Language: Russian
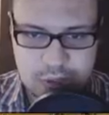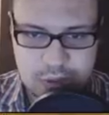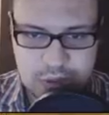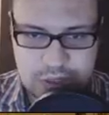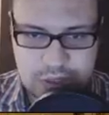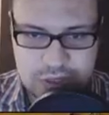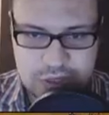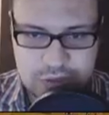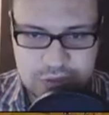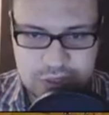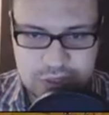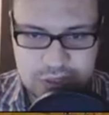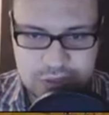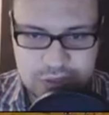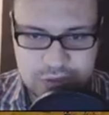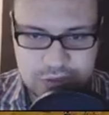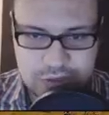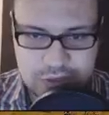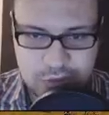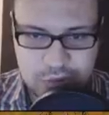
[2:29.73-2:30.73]
идет
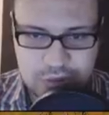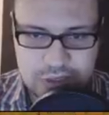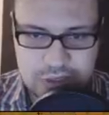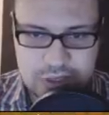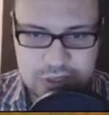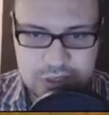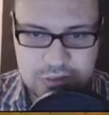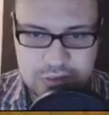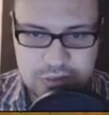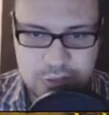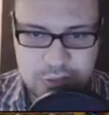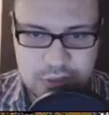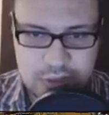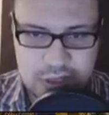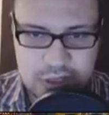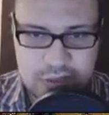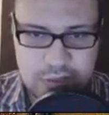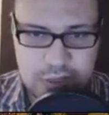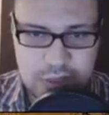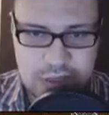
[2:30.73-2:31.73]
отсюда, будет идти туда, по
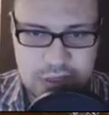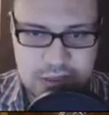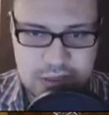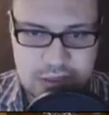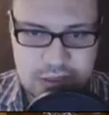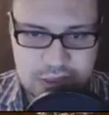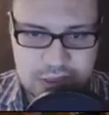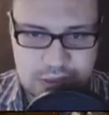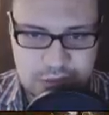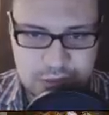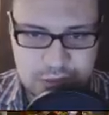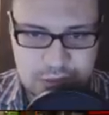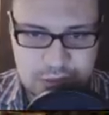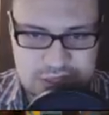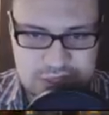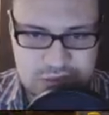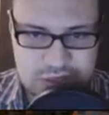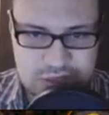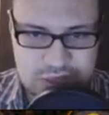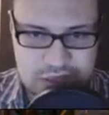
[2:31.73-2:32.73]
крайней мере.
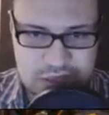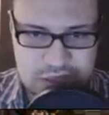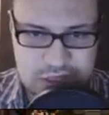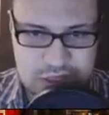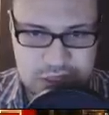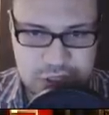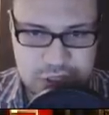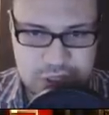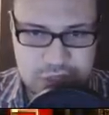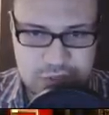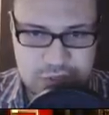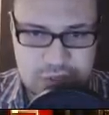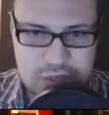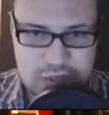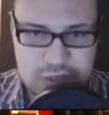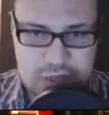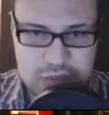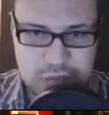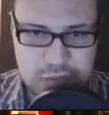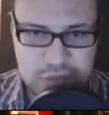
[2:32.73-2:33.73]
Без вот этой лишней
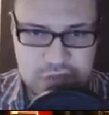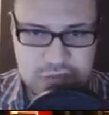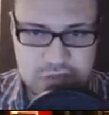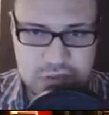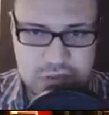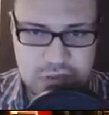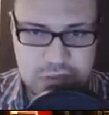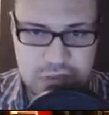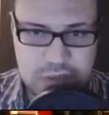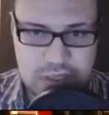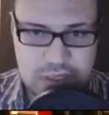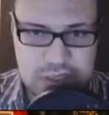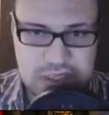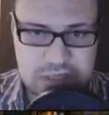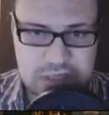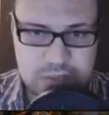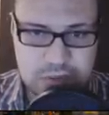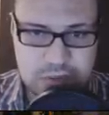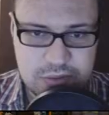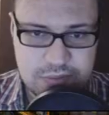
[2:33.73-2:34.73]
петли это можно все. Подожди, где